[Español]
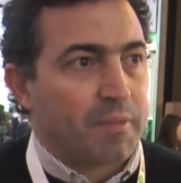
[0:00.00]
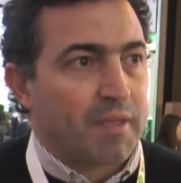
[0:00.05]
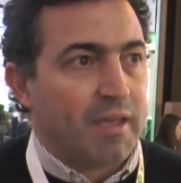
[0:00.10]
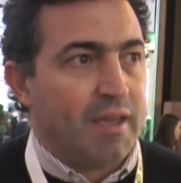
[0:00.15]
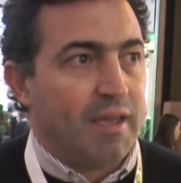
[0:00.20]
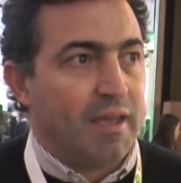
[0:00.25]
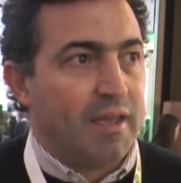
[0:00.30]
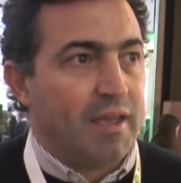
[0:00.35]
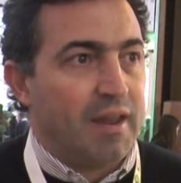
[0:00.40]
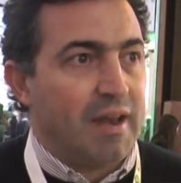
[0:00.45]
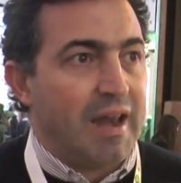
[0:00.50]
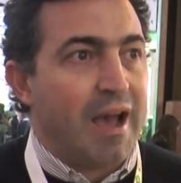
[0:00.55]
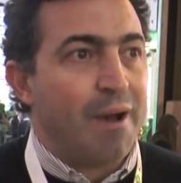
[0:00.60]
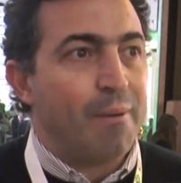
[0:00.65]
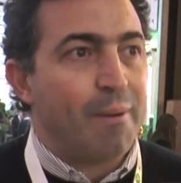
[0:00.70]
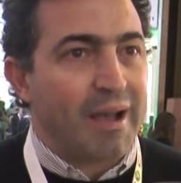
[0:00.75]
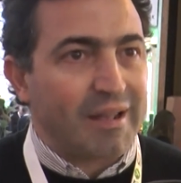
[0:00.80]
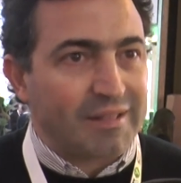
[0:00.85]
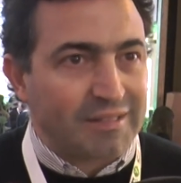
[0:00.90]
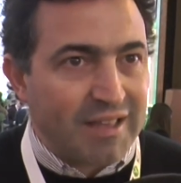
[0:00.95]
eh, las
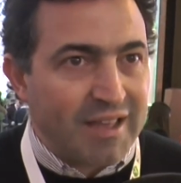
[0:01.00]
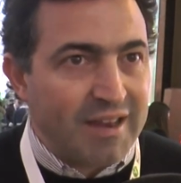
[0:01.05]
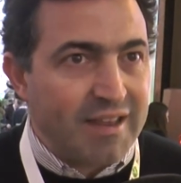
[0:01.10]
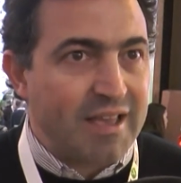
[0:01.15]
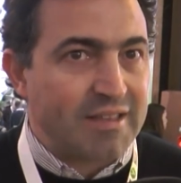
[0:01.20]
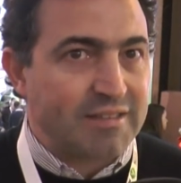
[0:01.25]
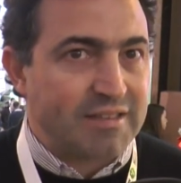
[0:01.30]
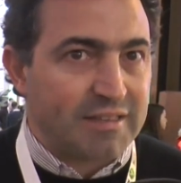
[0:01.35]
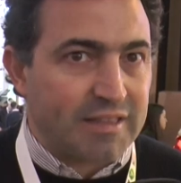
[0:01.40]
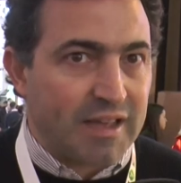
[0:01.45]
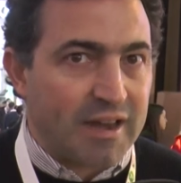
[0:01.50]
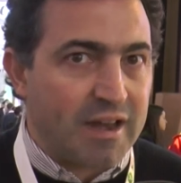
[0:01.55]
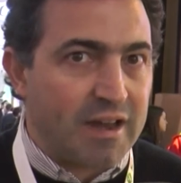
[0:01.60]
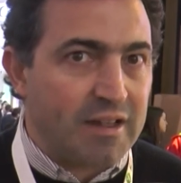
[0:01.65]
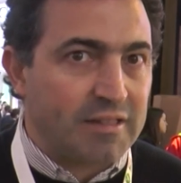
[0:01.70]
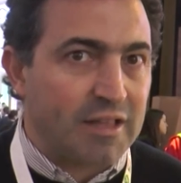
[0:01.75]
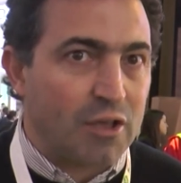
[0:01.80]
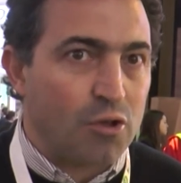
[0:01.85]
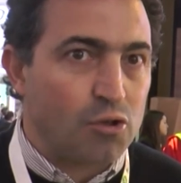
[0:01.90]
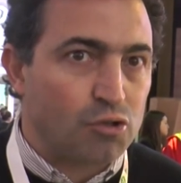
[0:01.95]
bacterias están en
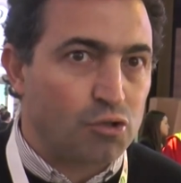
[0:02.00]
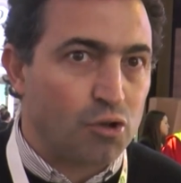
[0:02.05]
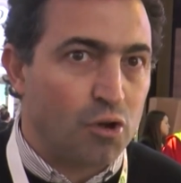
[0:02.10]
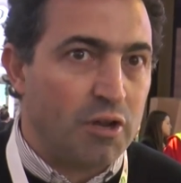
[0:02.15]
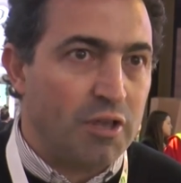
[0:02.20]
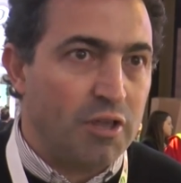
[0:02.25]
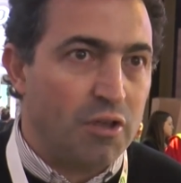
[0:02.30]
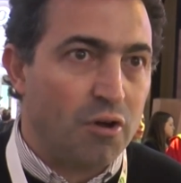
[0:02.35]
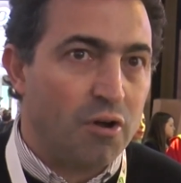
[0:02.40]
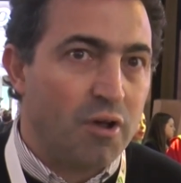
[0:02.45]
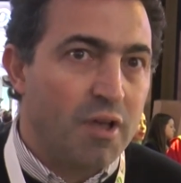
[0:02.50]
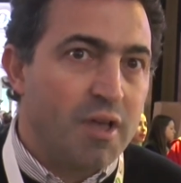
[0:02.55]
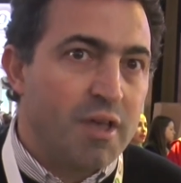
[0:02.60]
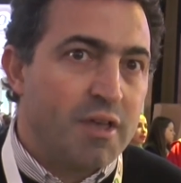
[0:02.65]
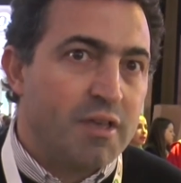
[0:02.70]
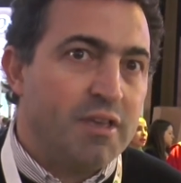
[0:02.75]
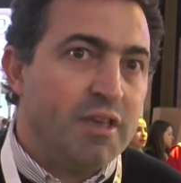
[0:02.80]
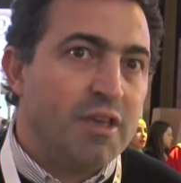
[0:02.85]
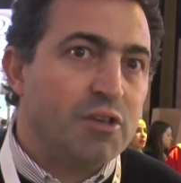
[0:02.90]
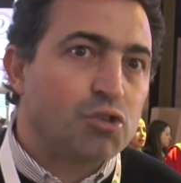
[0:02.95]
estado sólido
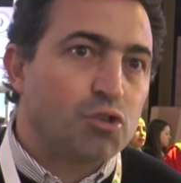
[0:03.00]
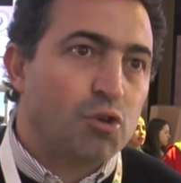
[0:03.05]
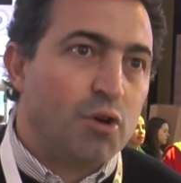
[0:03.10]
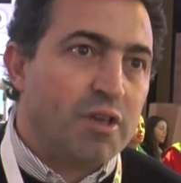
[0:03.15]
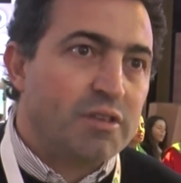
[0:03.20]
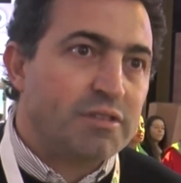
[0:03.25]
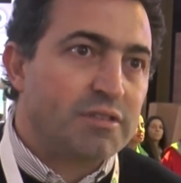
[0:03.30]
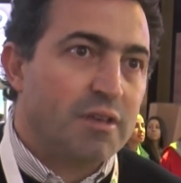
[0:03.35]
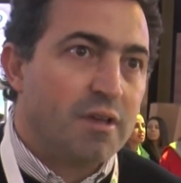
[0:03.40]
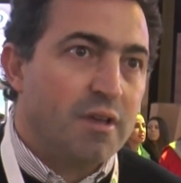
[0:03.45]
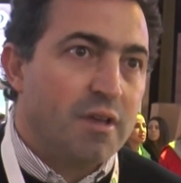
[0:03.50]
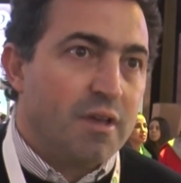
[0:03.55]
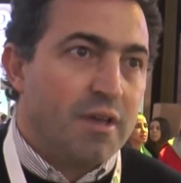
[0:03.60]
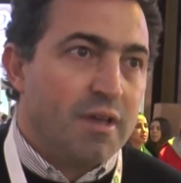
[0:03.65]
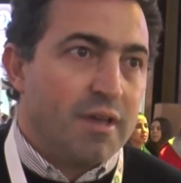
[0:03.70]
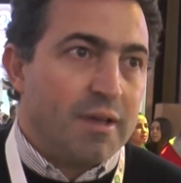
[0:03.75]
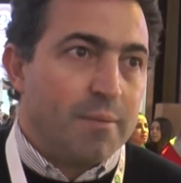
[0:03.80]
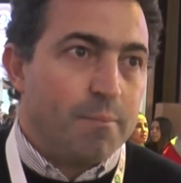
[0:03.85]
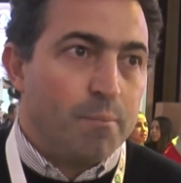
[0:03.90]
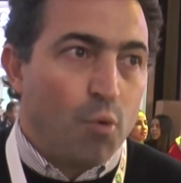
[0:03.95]
y eso es
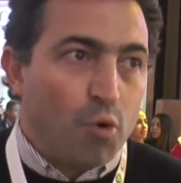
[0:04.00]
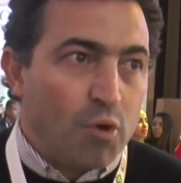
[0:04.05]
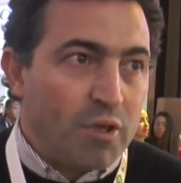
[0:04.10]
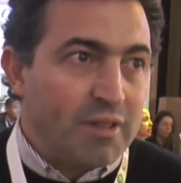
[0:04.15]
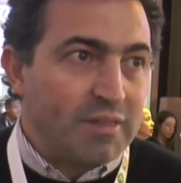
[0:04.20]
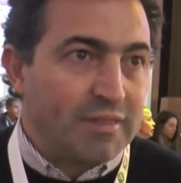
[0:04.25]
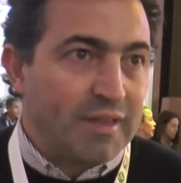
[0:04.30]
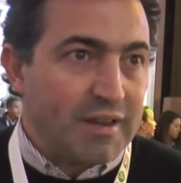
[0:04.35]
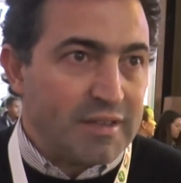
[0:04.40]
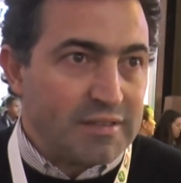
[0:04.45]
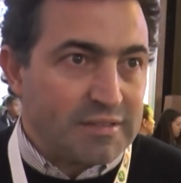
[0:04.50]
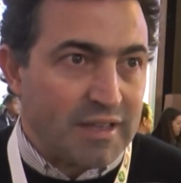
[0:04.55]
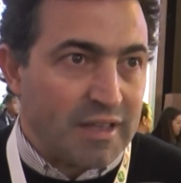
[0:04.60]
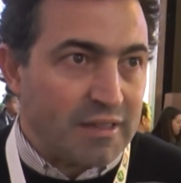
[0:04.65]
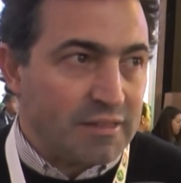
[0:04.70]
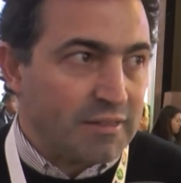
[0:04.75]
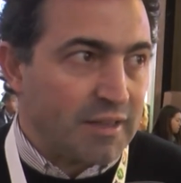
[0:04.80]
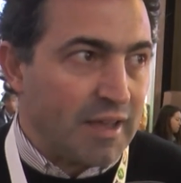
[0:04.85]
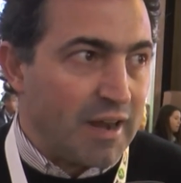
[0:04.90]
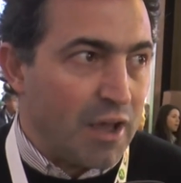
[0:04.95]
muy
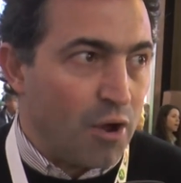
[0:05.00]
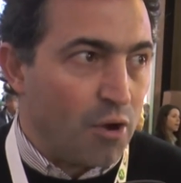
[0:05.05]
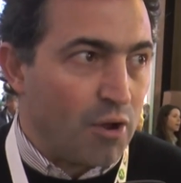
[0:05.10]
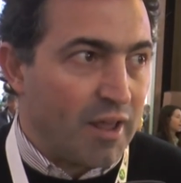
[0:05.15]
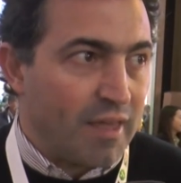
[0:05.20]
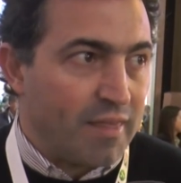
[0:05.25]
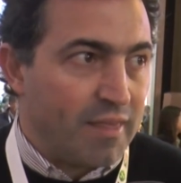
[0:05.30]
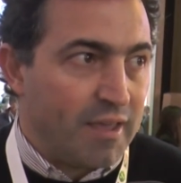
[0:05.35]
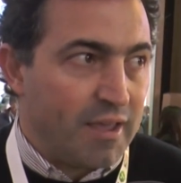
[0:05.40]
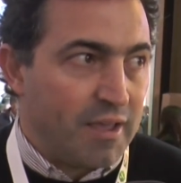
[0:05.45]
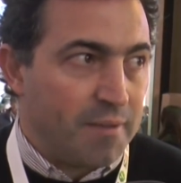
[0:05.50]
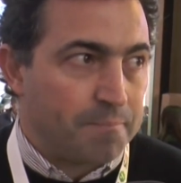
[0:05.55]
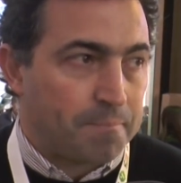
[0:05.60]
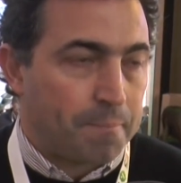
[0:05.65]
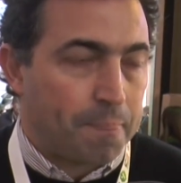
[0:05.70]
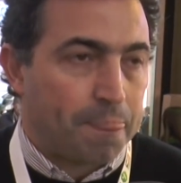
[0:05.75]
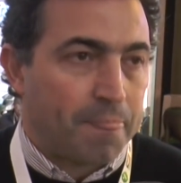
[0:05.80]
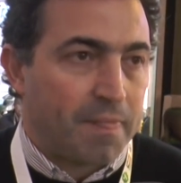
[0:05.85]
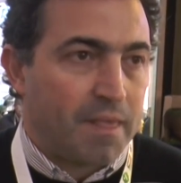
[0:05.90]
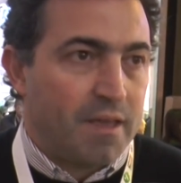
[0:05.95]
interesante a la hora de
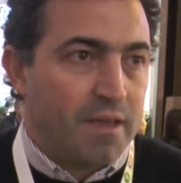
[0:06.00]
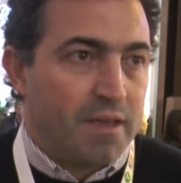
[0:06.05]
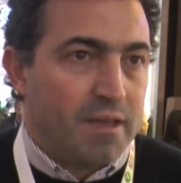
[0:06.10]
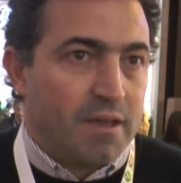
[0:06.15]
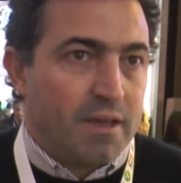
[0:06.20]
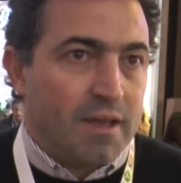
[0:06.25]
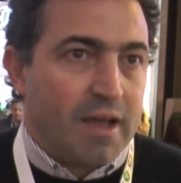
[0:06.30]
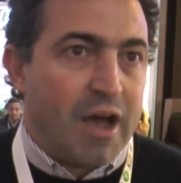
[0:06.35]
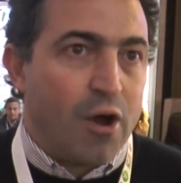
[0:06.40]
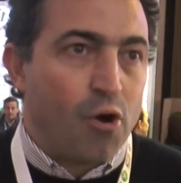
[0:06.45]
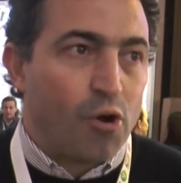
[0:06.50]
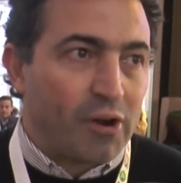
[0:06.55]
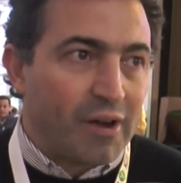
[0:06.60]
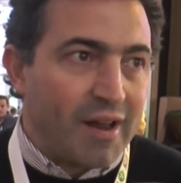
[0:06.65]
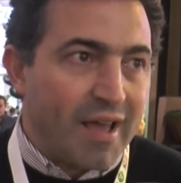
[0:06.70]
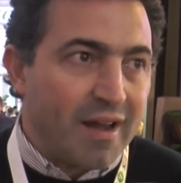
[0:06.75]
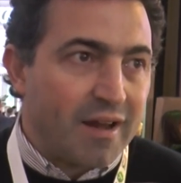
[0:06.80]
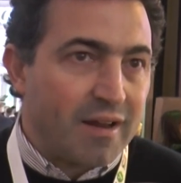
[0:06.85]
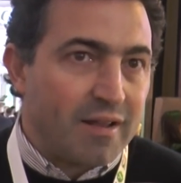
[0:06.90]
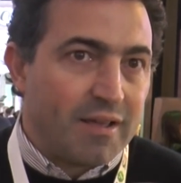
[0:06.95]

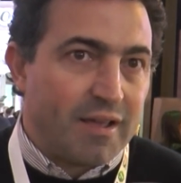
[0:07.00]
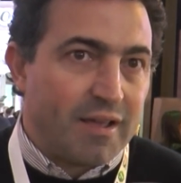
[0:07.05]
ahorrar